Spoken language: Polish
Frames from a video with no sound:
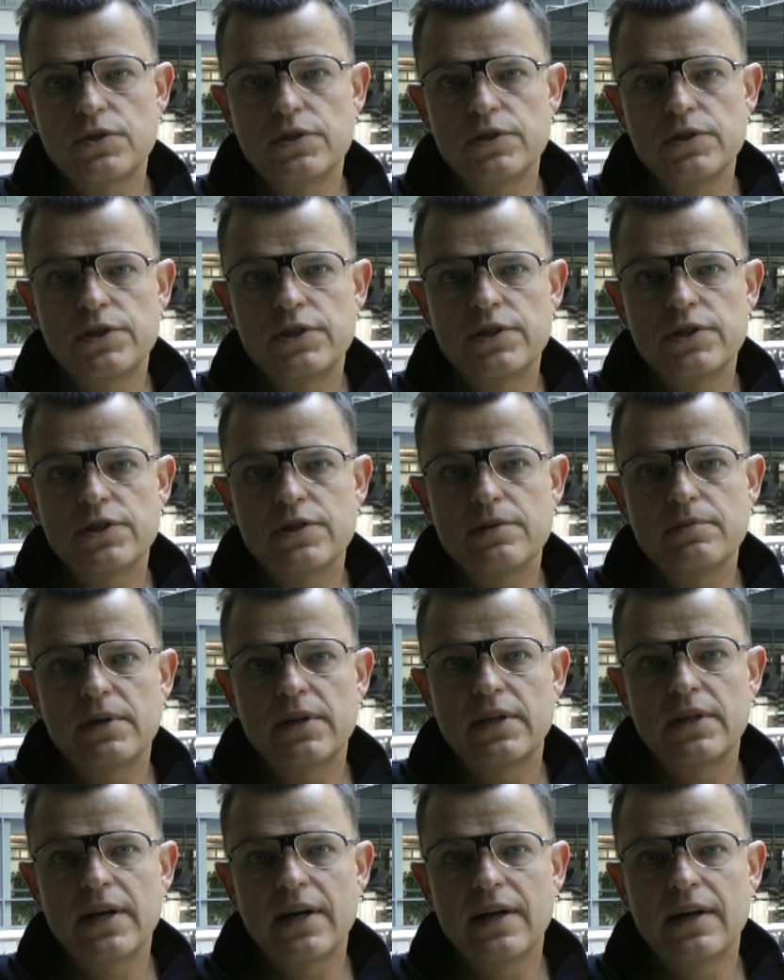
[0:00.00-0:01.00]
oczywiście, że
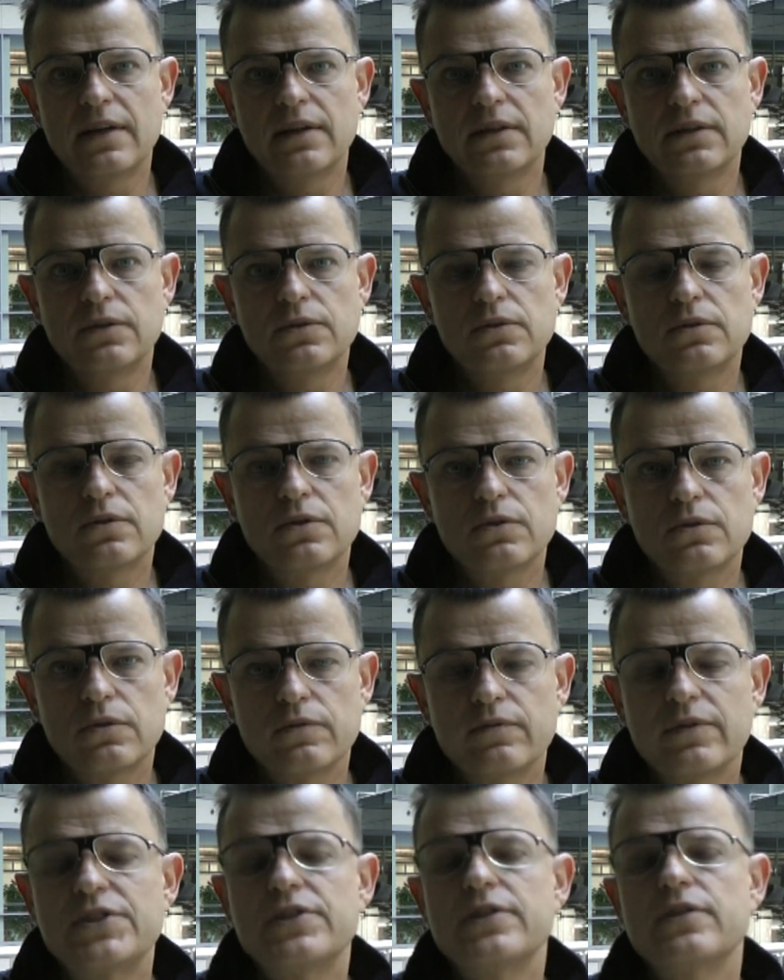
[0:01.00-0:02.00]
media,
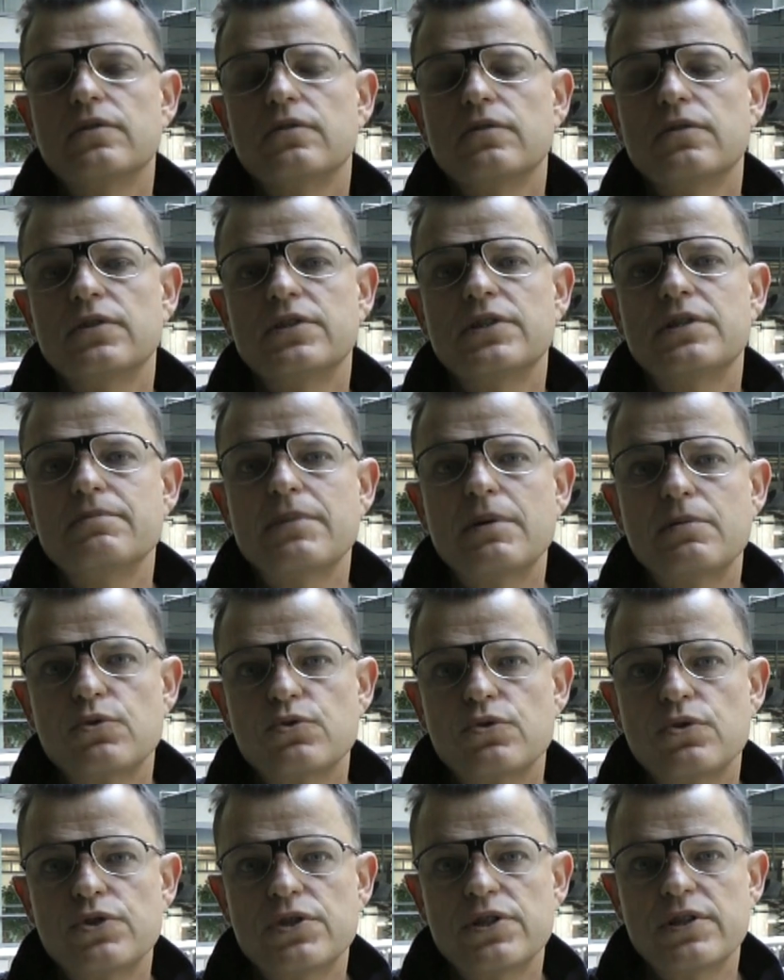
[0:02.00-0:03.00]
właściwie z tym mamy
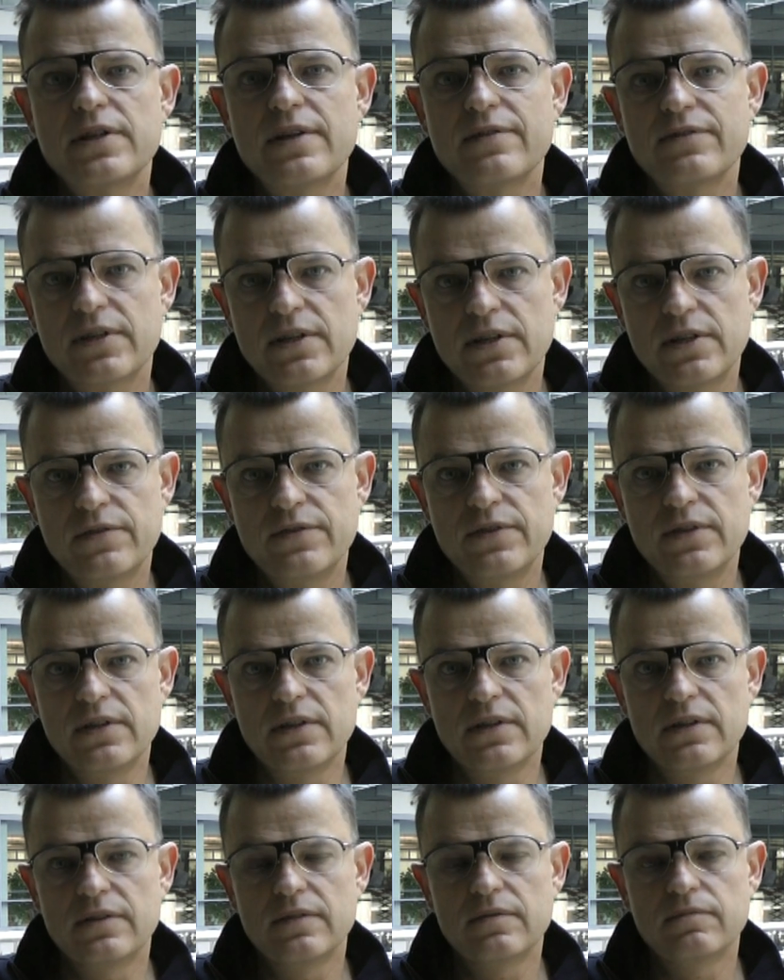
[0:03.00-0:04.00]
już do czynienia w tej
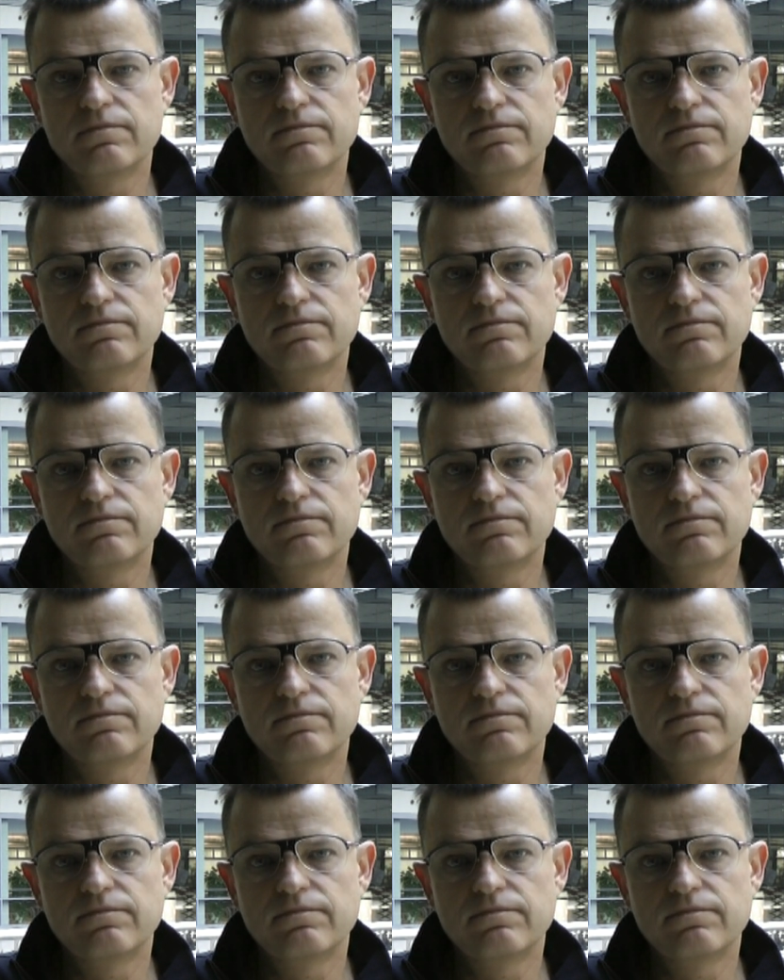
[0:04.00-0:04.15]
chwili.